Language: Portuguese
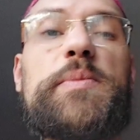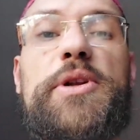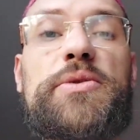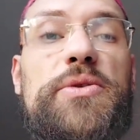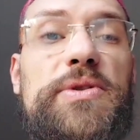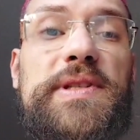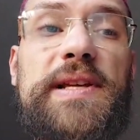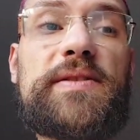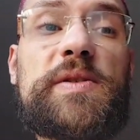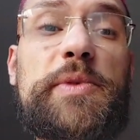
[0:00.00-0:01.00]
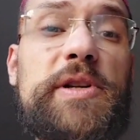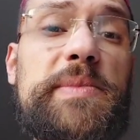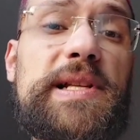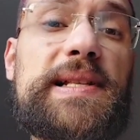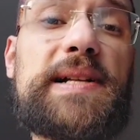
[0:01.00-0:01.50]
produtos sendo
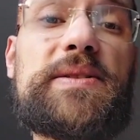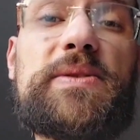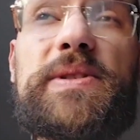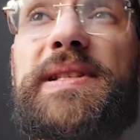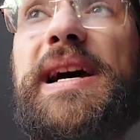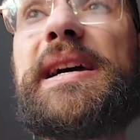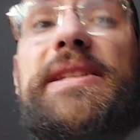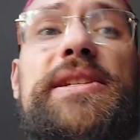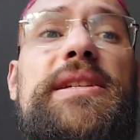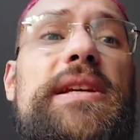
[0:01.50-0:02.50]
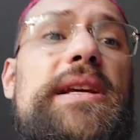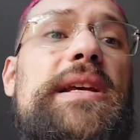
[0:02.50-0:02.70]
disponibilizados no site